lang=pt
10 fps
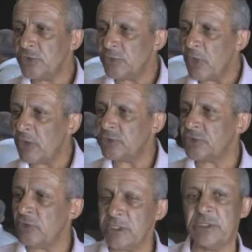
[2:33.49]
os
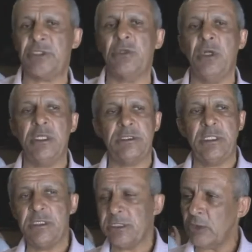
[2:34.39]
blocos como as
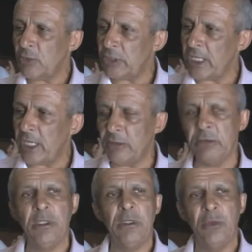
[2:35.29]
escolas, eles
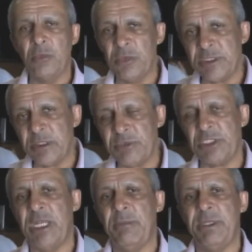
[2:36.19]
acordaram, o
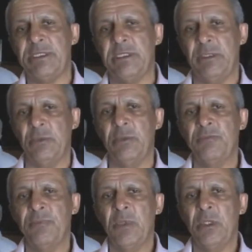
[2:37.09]
município estará passando
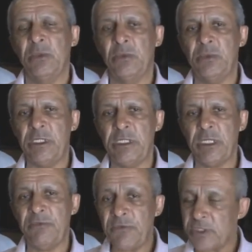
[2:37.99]
no
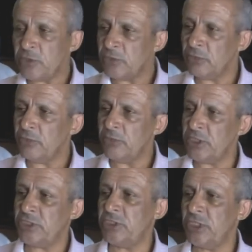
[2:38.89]
dia 21 do
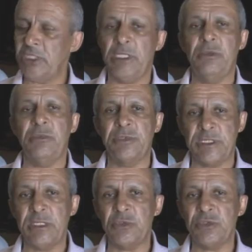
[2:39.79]
mês de janeiro
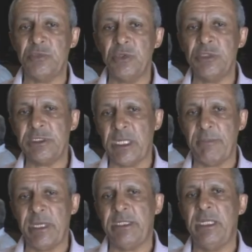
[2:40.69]
200 mil, que
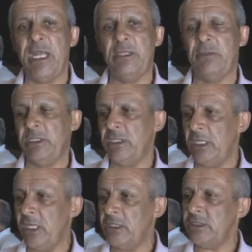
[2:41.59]
será partilhado
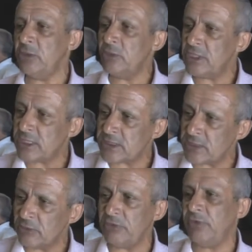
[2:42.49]
entre eles, e no dia
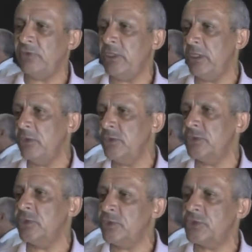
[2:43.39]
5 de fevereiro
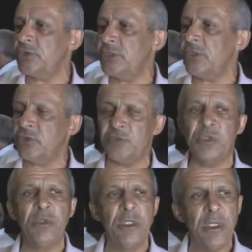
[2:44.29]
os outros 200
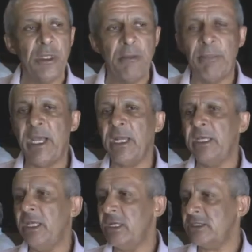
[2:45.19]
mil
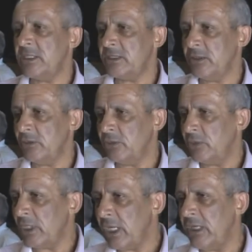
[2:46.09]
para a
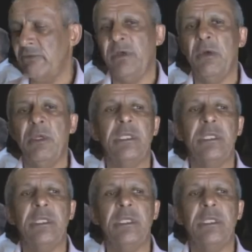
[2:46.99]
realização do carnaval